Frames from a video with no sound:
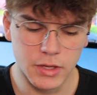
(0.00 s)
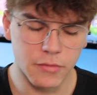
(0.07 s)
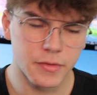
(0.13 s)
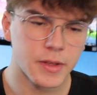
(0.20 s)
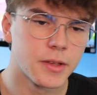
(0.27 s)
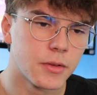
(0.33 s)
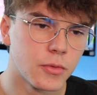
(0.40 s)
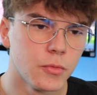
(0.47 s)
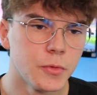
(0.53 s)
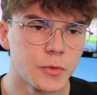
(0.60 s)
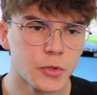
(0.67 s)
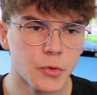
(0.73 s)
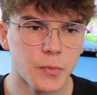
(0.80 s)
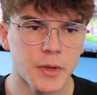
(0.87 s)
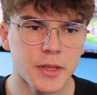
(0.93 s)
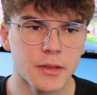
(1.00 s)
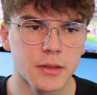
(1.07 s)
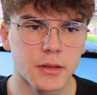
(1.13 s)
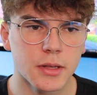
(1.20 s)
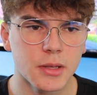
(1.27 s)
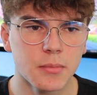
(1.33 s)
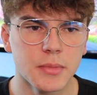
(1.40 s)
Ça fait une
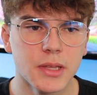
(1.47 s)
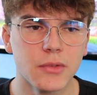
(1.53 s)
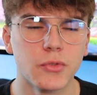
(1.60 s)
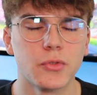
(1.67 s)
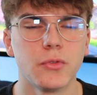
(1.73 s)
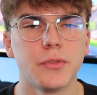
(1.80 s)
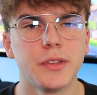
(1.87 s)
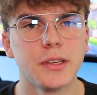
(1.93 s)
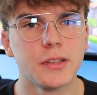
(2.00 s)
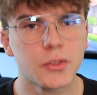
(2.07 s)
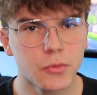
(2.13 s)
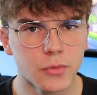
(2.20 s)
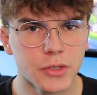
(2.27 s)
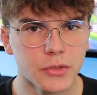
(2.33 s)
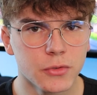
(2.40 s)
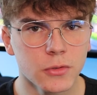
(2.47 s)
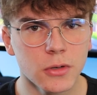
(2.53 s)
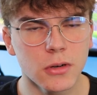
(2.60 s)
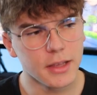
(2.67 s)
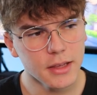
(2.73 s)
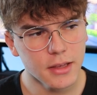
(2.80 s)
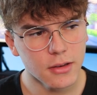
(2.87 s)
semaine et demie que je l'utilise tous les
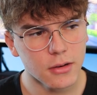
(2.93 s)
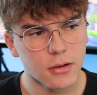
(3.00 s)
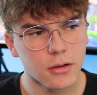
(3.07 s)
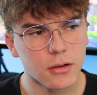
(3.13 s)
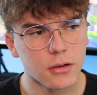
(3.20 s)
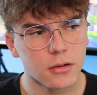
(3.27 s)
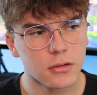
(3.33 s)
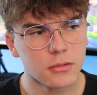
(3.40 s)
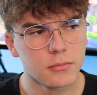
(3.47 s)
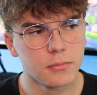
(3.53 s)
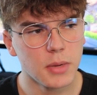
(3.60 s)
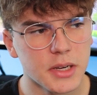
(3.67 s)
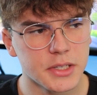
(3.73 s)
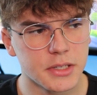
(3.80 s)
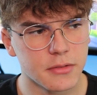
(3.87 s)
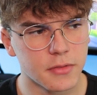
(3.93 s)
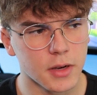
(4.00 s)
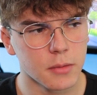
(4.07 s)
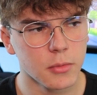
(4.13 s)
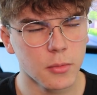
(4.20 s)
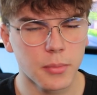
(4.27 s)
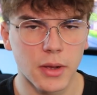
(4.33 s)
jours et euh, bah, j'ai
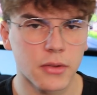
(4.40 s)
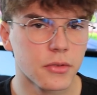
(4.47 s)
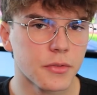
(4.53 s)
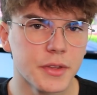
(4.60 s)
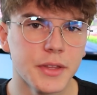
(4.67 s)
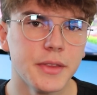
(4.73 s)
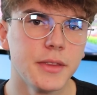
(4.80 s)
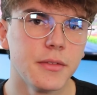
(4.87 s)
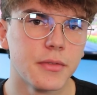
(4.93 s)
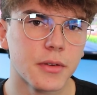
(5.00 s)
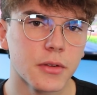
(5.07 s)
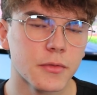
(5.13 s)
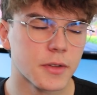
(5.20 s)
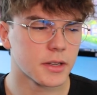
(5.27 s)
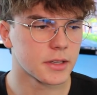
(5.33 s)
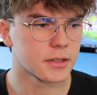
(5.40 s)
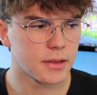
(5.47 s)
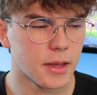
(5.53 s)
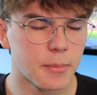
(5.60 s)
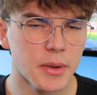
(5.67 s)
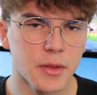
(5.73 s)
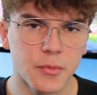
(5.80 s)
vraiment pas ressenti de différence.
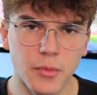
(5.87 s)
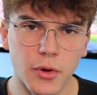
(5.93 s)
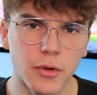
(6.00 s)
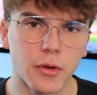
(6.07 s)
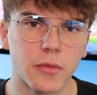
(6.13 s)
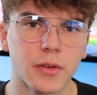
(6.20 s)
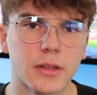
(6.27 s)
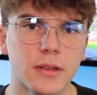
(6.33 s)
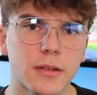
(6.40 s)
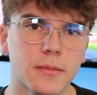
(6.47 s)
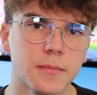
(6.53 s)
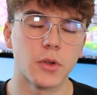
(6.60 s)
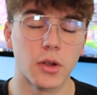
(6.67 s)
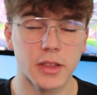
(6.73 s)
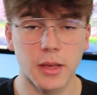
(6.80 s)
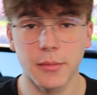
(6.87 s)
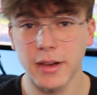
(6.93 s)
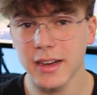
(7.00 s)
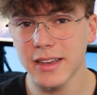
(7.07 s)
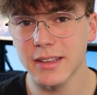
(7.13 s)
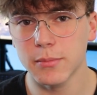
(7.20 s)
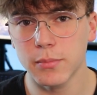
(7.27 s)
Il n'y a pas de bug en fait. La
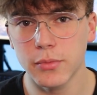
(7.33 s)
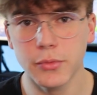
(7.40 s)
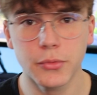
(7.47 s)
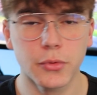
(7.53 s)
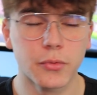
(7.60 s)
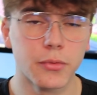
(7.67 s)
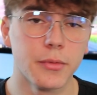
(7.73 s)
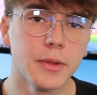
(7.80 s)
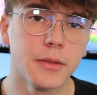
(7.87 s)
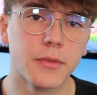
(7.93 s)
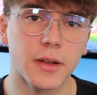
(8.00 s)
caméra est plutôt fluide.